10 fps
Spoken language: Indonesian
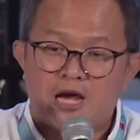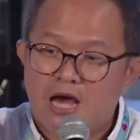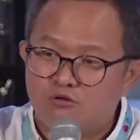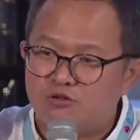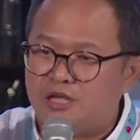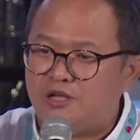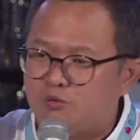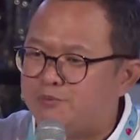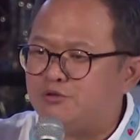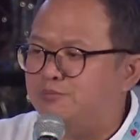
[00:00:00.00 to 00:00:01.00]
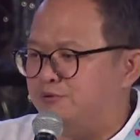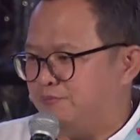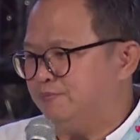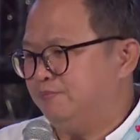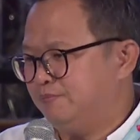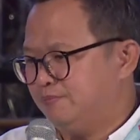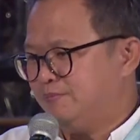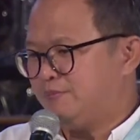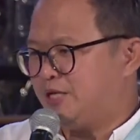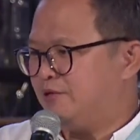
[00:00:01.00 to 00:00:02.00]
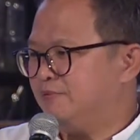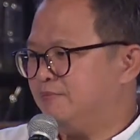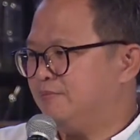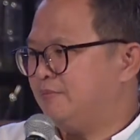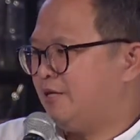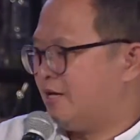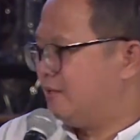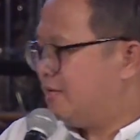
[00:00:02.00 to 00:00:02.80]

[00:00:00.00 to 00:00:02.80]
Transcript: harusnya itu bertumbuh. Begitu. Ya.